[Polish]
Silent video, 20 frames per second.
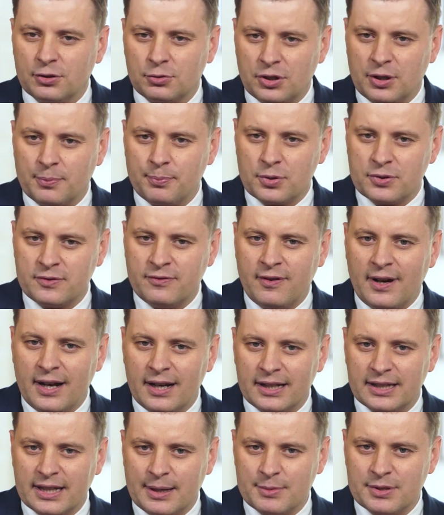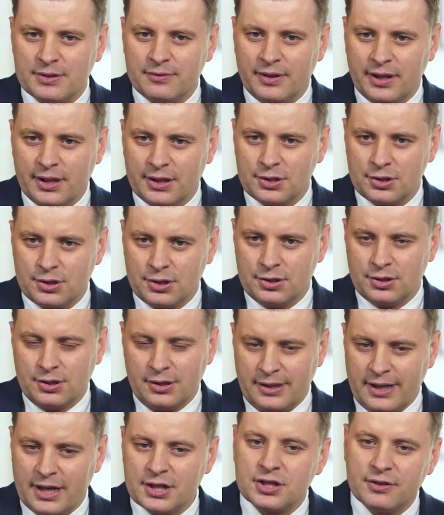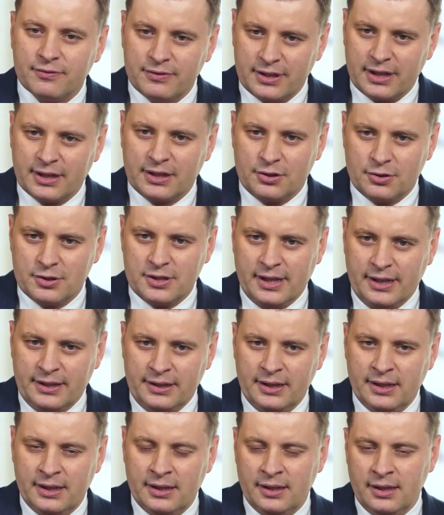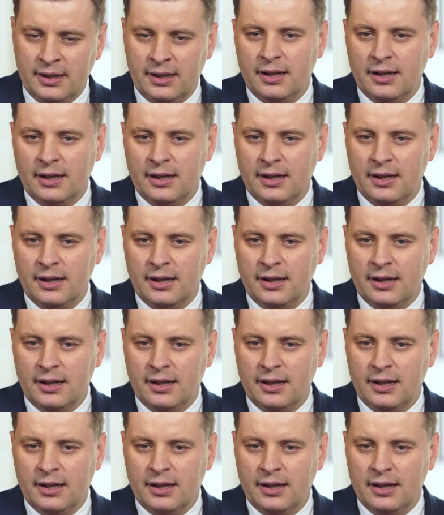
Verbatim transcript: które pozwala nam zwiększyć nasze wynagrodzenie,